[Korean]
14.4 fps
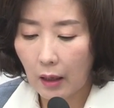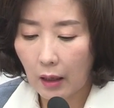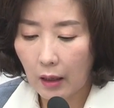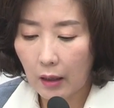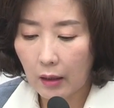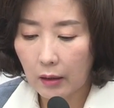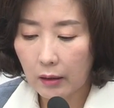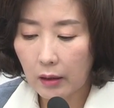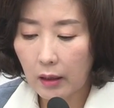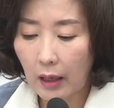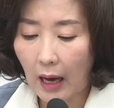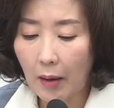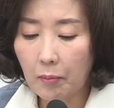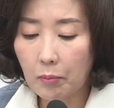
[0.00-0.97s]
어,
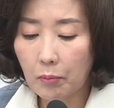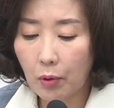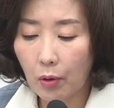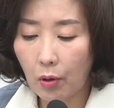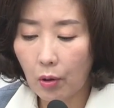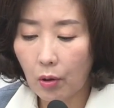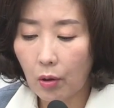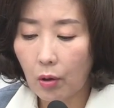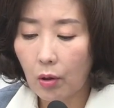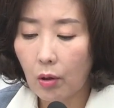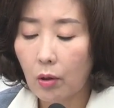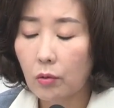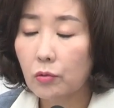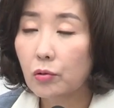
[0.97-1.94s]
이 안보
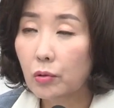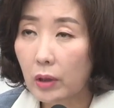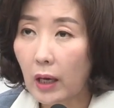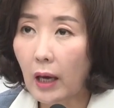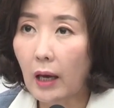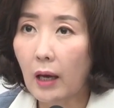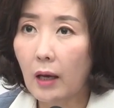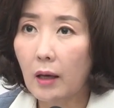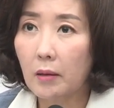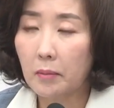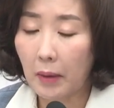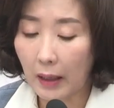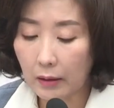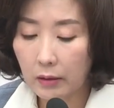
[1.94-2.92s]
국회
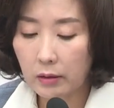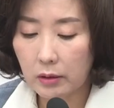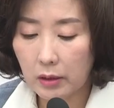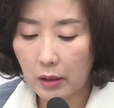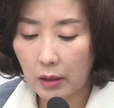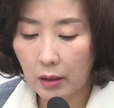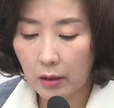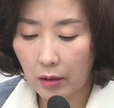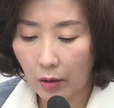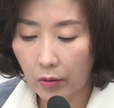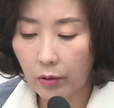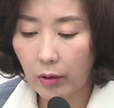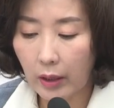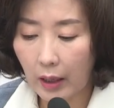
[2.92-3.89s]
반드시
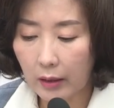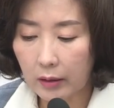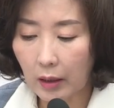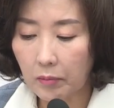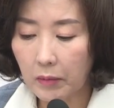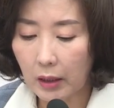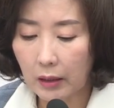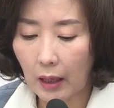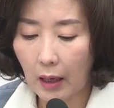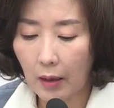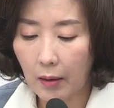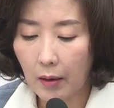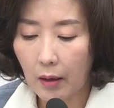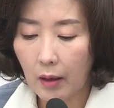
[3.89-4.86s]
열어야
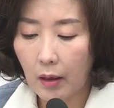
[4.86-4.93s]
됩니다.